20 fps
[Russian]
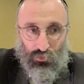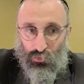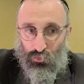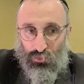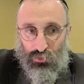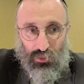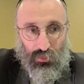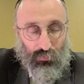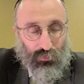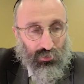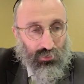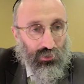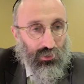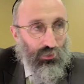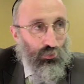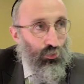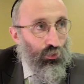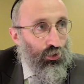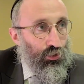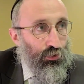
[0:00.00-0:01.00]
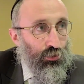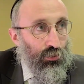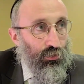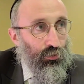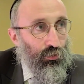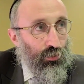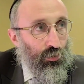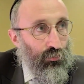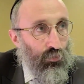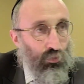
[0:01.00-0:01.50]
и все самое дорогое, что они
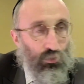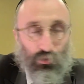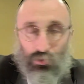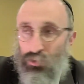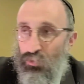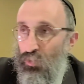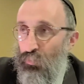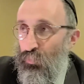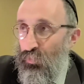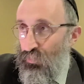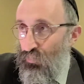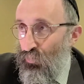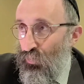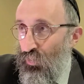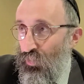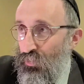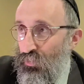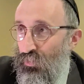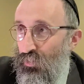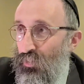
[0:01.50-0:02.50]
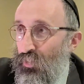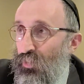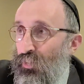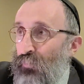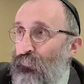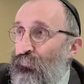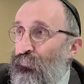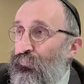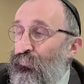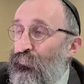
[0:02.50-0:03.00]
только могут себе позволить.
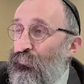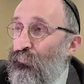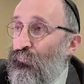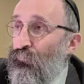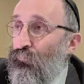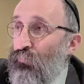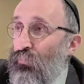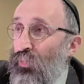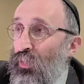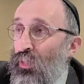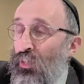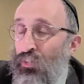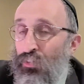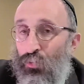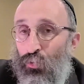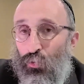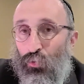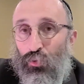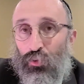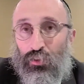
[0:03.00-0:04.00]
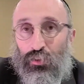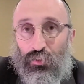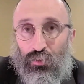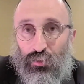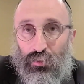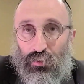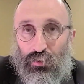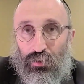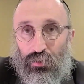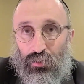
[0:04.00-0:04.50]
Но
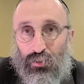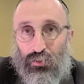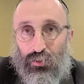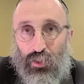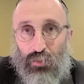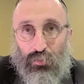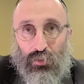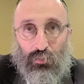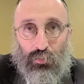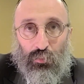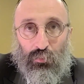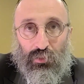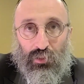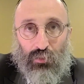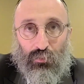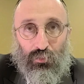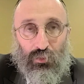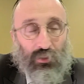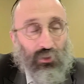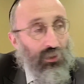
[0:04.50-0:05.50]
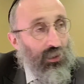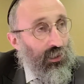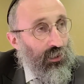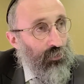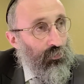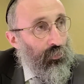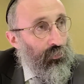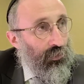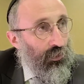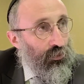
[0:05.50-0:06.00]
э, Рэви напоминал,
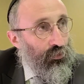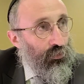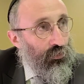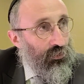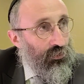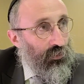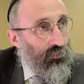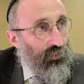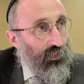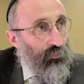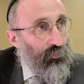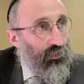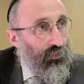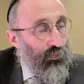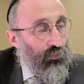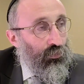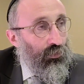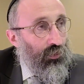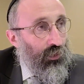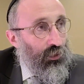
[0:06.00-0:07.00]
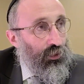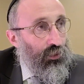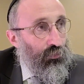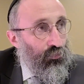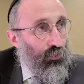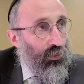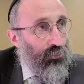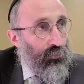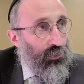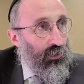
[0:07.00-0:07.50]
напоминал, что это совсем не то, для
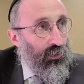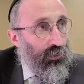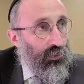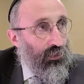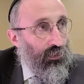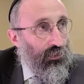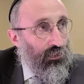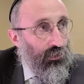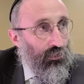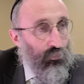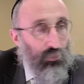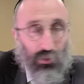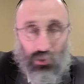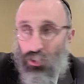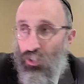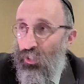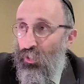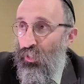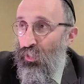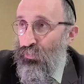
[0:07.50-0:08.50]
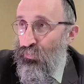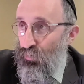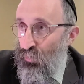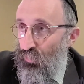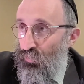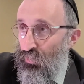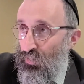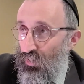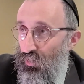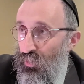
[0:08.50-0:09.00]
чего Америка была
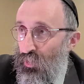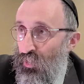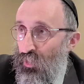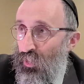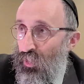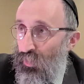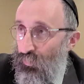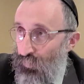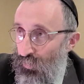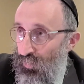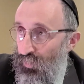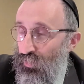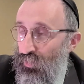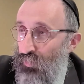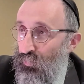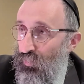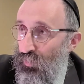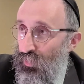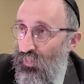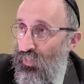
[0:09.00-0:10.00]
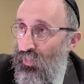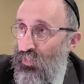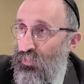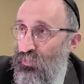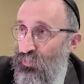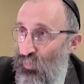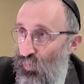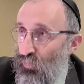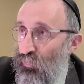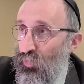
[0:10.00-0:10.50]
основана. Америка была
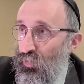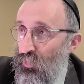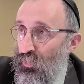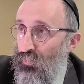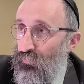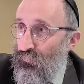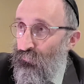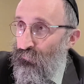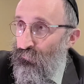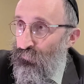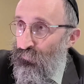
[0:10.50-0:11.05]
основана